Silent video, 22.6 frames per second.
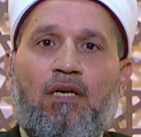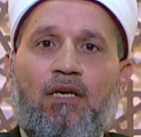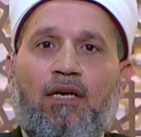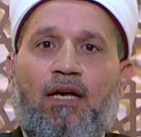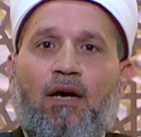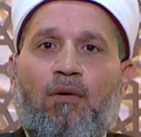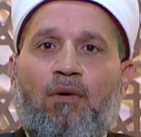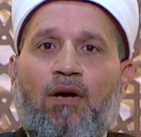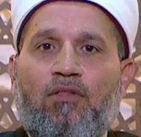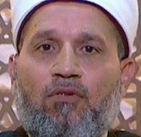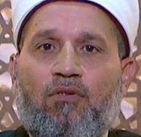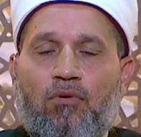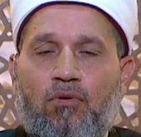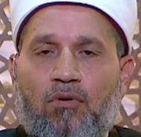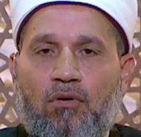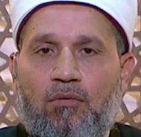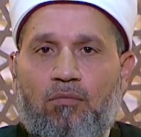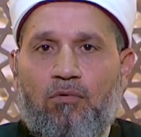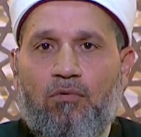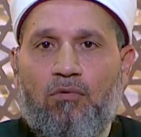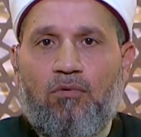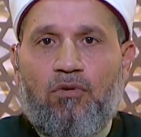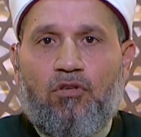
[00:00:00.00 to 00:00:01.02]

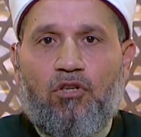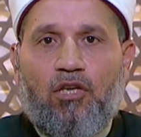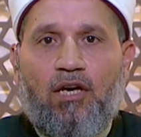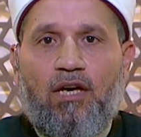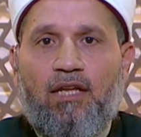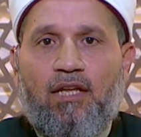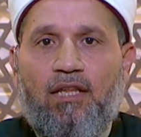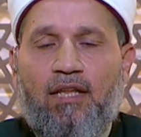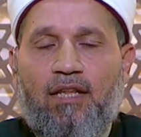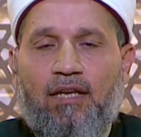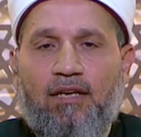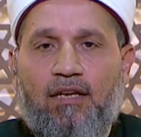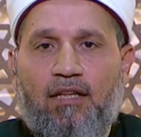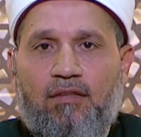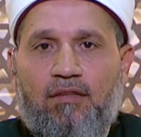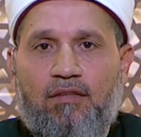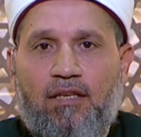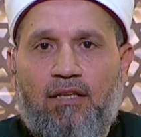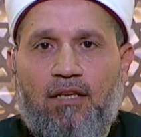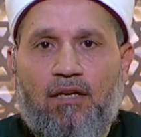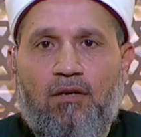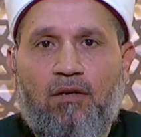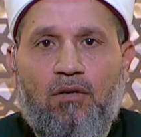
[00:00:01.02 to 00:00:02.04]
وجوازهم وشايلة لك
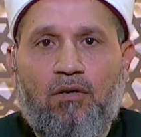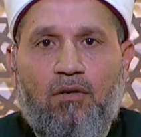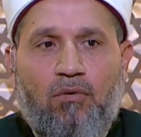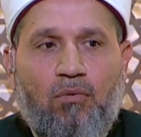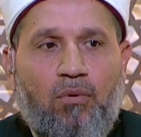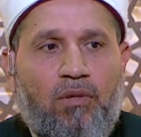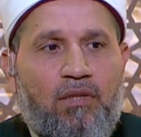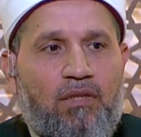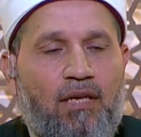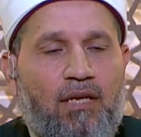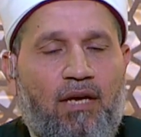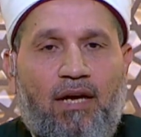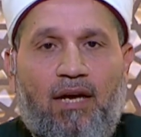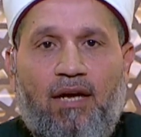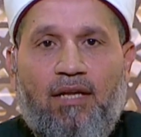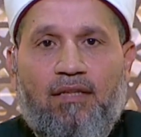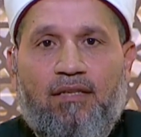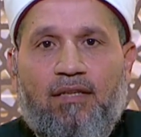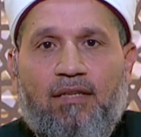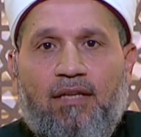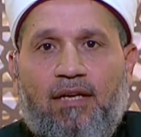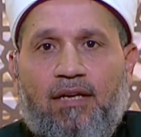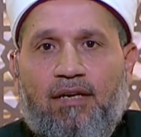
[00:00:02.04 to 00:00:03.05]
الدنيا وانت
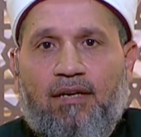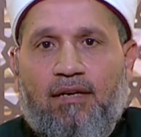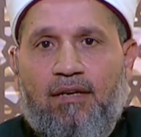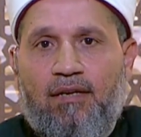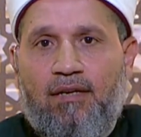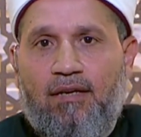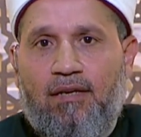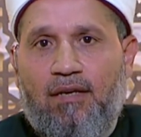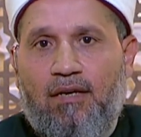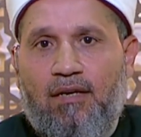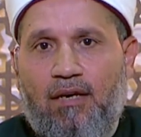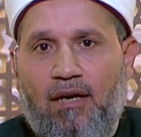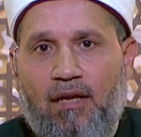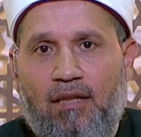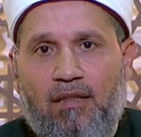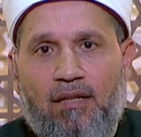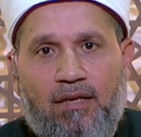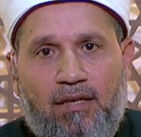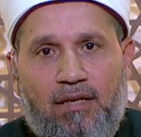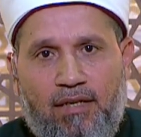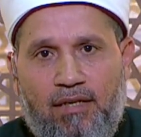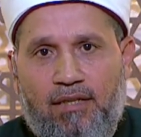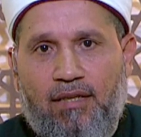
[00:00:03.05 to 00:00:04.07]
قاعد هناك
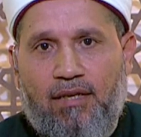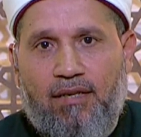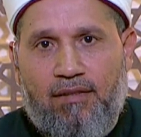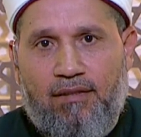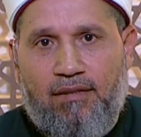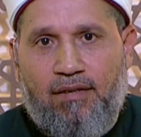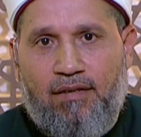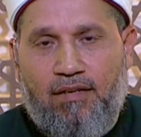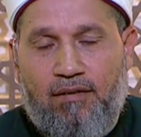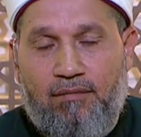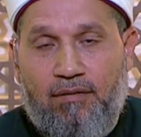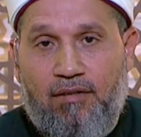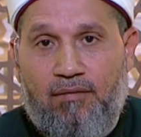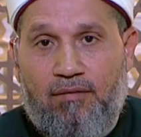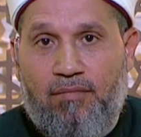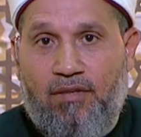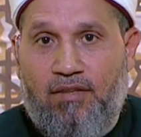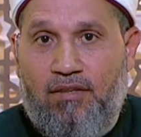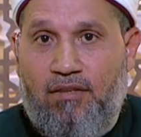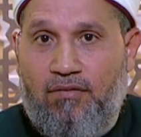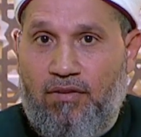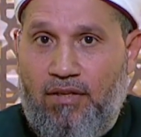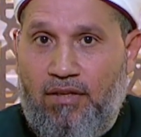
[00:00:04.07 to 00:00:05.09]
الله يعينك انت كمان
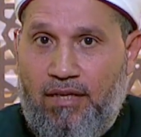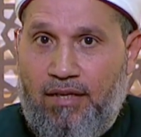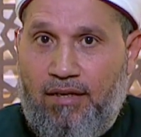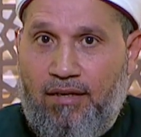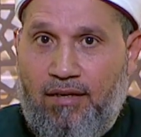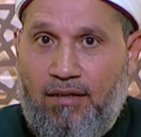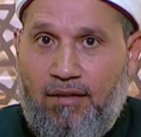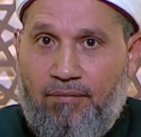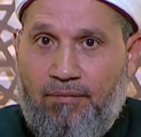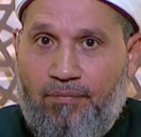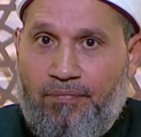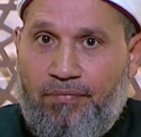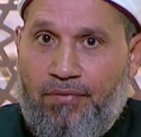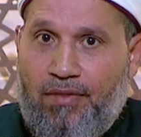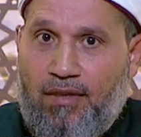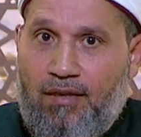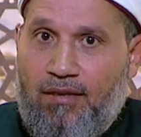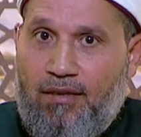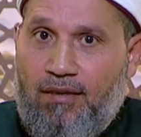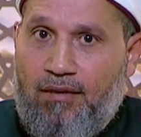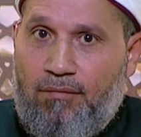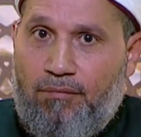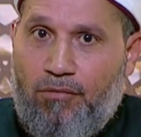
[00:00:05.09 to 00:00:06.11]
بس في الآخر
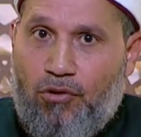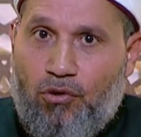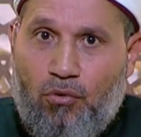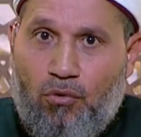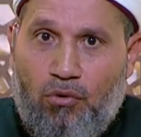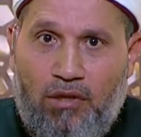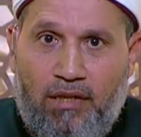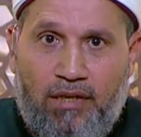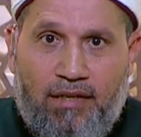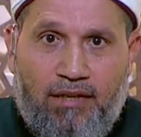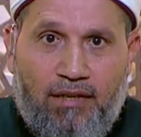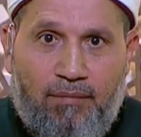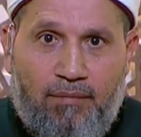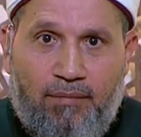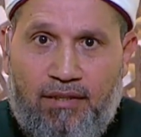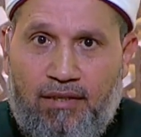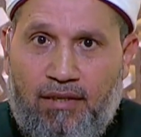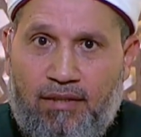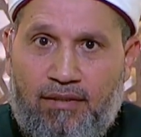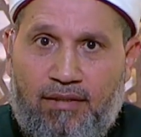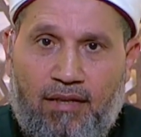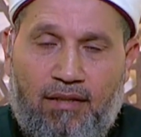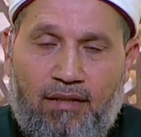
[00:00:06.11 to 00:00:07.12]
مش كل
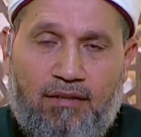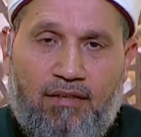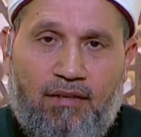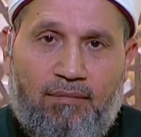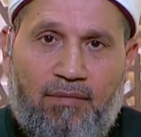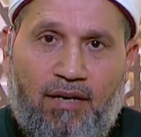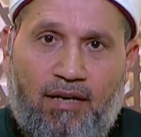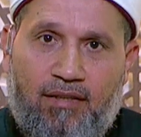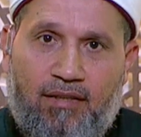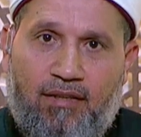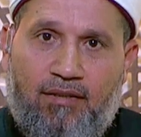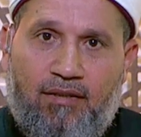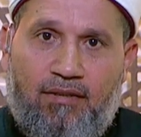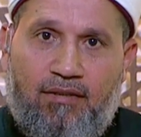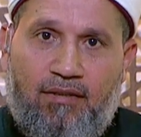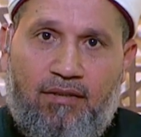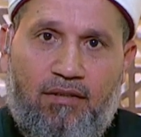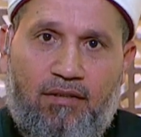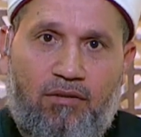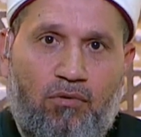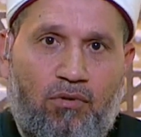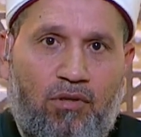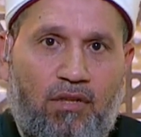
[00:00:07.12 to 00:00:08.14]
كلمتين ثلاثة مع الست
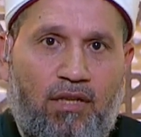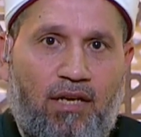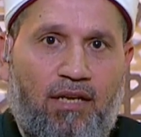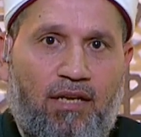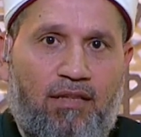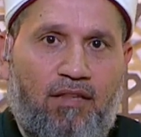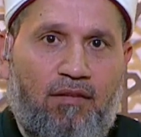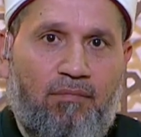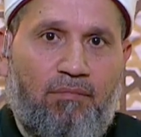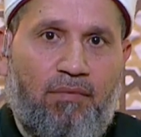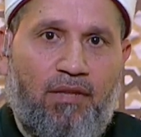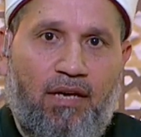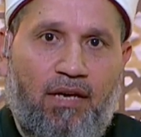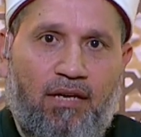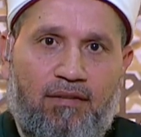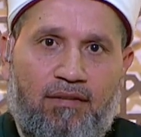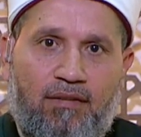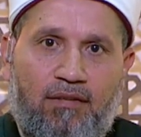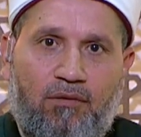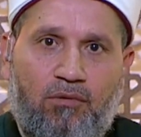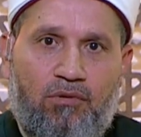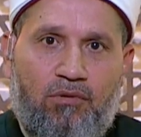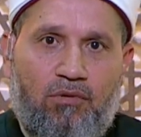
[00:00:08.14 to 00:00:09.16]
دي تقول لها تسيب لها
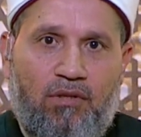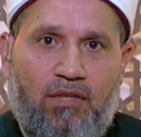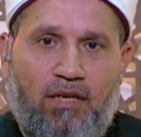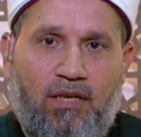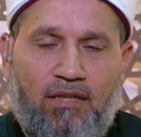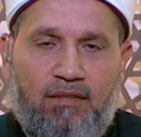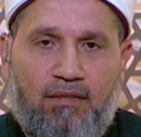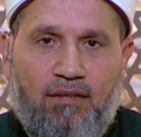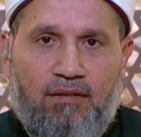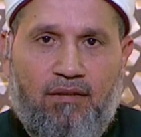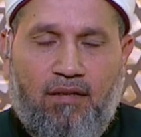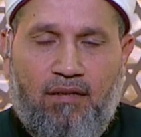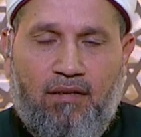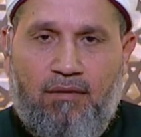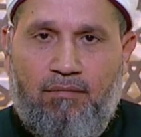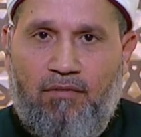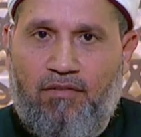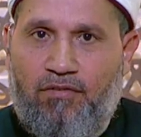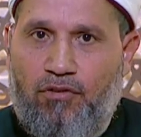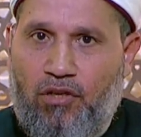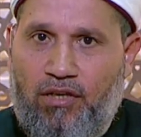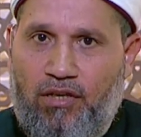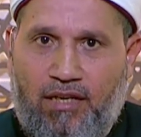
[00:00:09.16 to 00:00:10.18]
الدين وتقول لها انت طالب
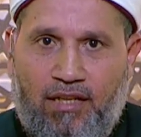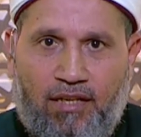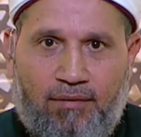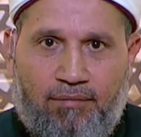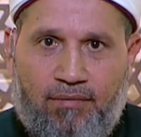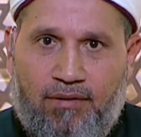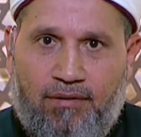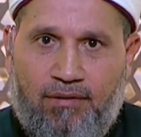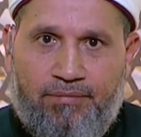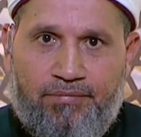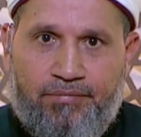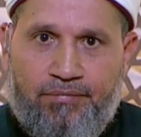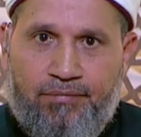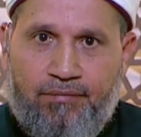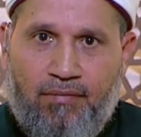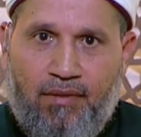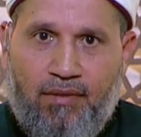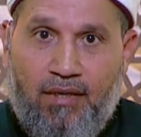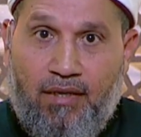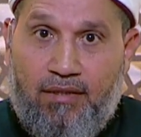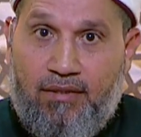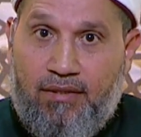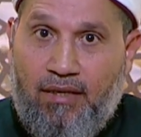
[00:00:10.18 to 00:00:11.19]
مفيش الكلام ده
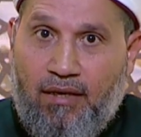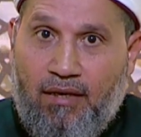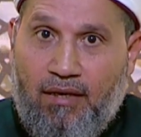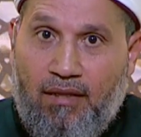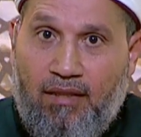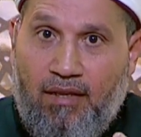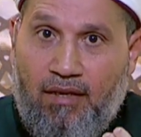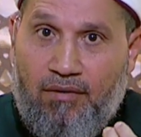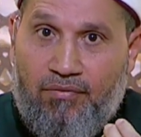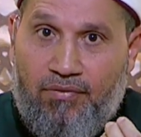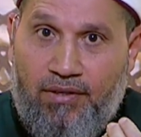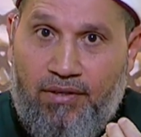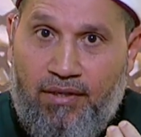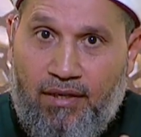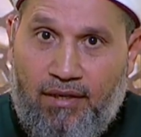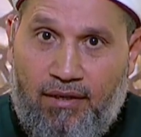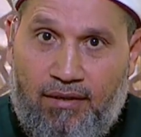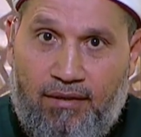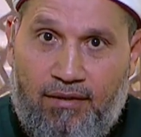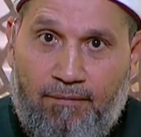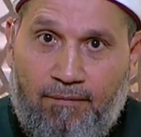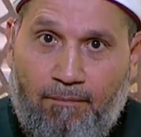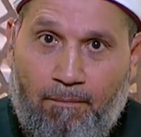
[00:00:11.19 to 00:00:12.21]
اتق الله فيها